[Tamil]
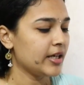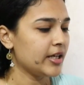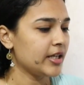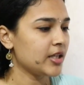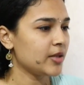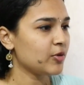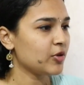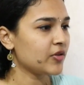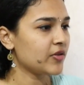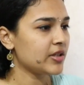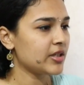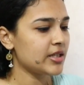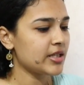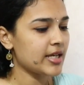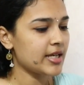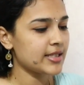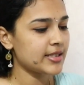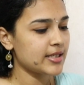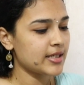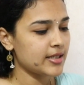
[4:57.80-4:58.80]
இந்த புக் வந்து
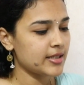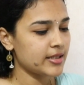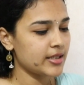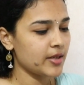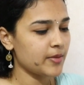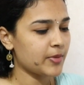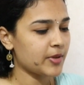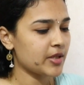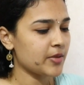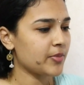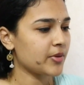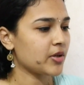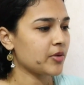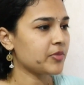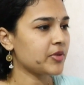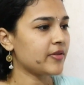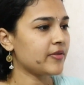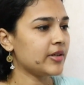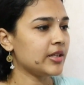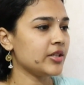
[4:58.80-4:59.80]
தேசாந்திரி
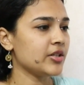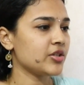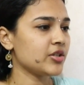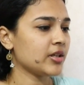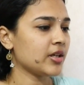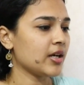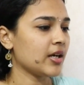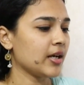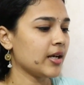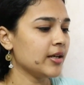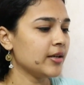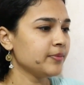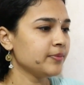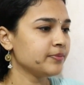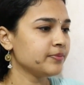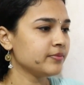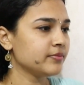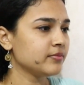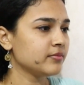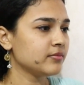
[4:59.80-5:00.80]
பதிப்பகம் தான் வெளியிட்டிருக்காங்க
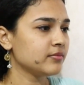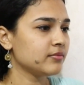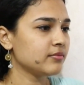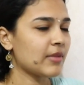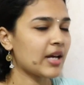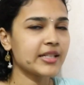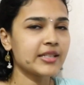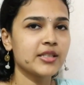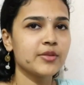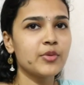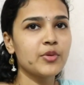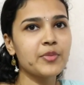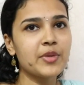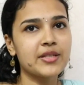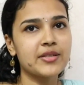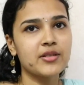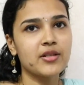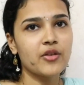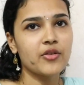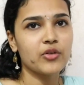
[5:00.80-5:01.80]
மேக்ஸிமம்
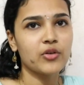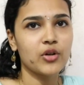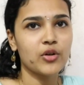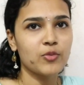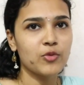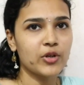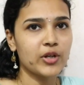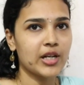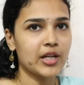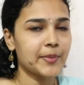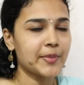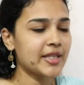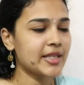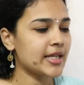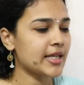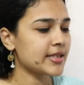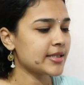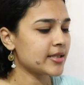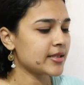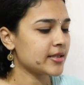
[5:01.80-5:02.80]
எஸ்ட்ரா அவர்களோட புக் எல்லாமே
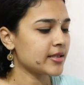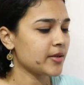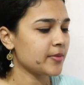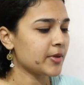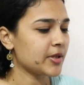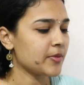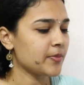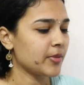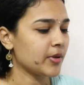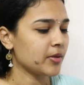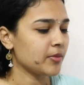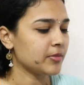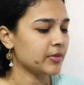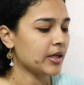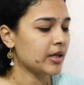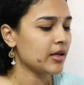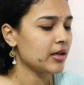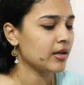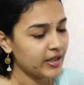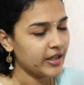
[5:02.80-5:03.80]
தேசாந்திரி பதிப்பகம்
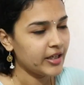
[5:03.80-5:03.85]
தான்